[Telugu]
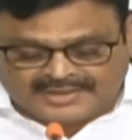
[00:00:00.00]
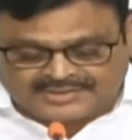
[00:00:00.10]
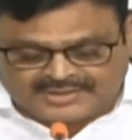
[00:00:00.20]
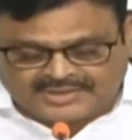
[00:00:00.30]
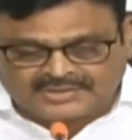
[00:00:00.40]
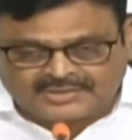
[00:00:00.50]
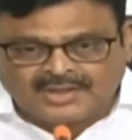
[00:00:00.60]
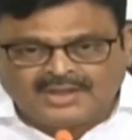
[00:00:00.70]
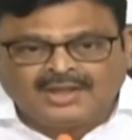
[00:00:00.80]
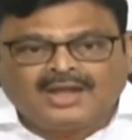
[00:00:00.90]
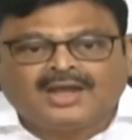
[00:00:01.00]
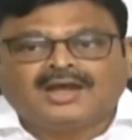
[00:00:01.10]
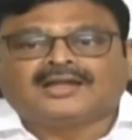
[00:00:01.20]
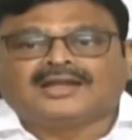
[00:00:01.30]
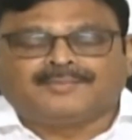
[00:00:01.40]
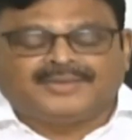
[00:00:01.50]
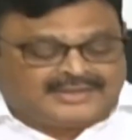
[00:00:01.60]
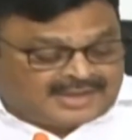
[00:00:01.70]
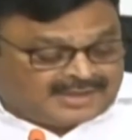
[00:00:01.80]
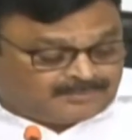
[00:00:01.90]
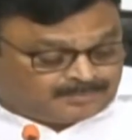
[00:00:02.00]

ఎస్ ఎస్ నా మీద